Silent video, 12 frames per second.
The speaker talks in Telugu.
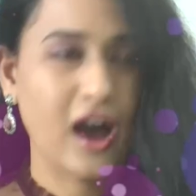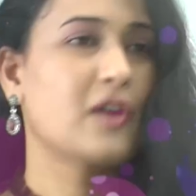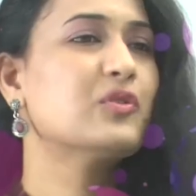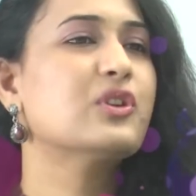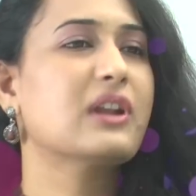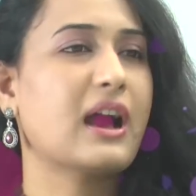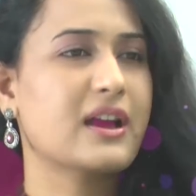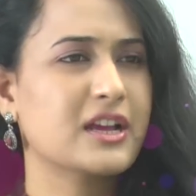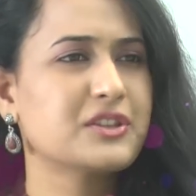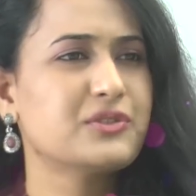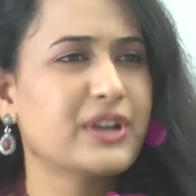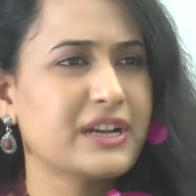ఆంధ్రుల
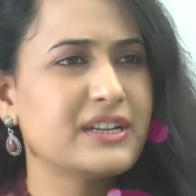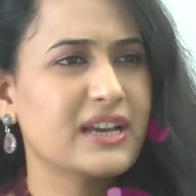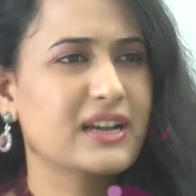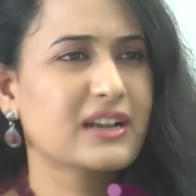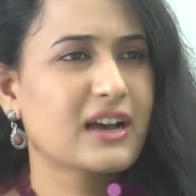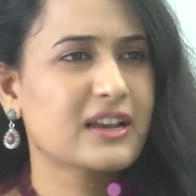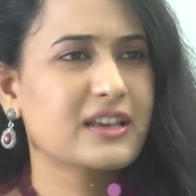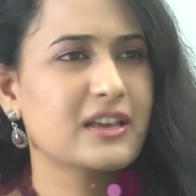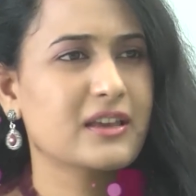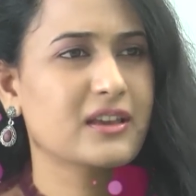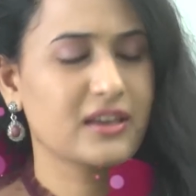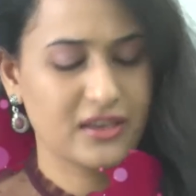ఆరాధ్యుడు ఎన్టీఆర్
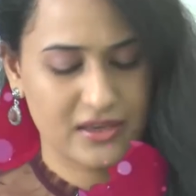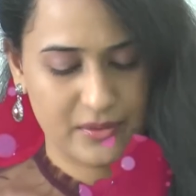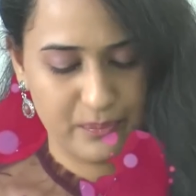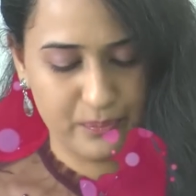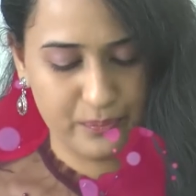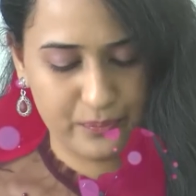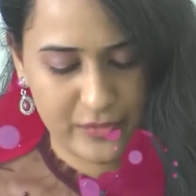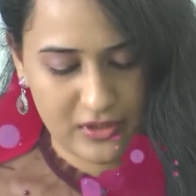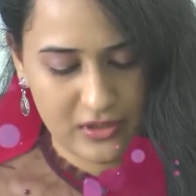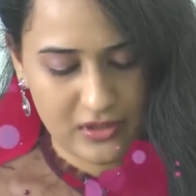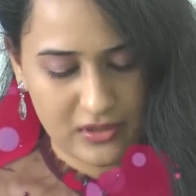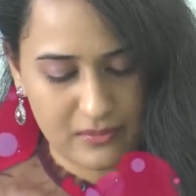గారికి ఈ
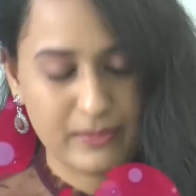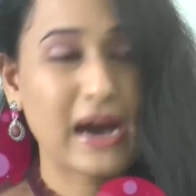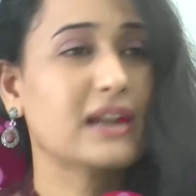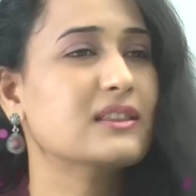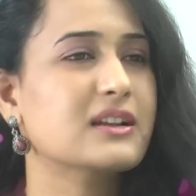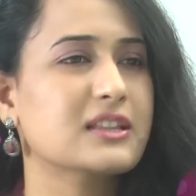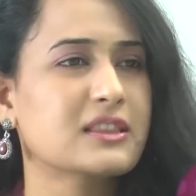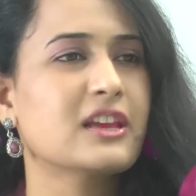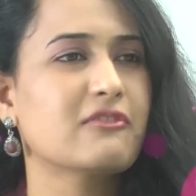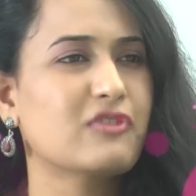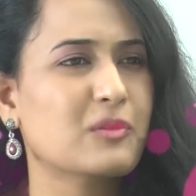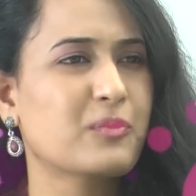భారతరత్న
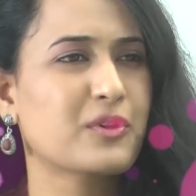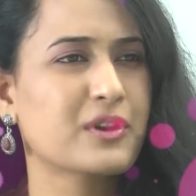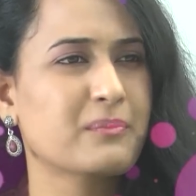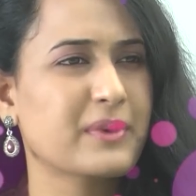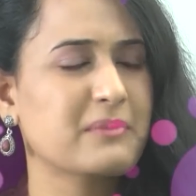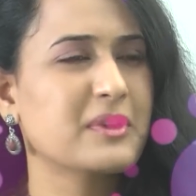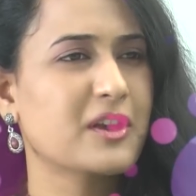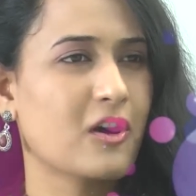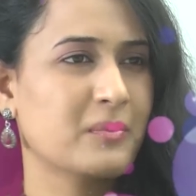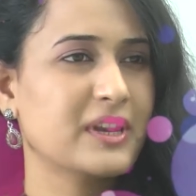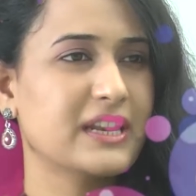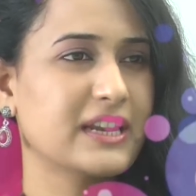ఇవ్వకపోవడంపై మీ
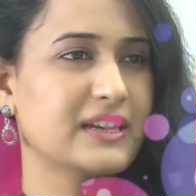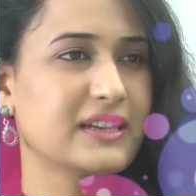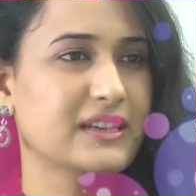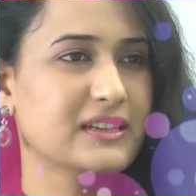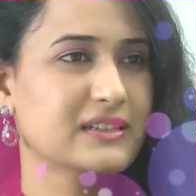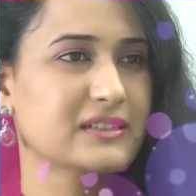కామెంట్ ఏంటి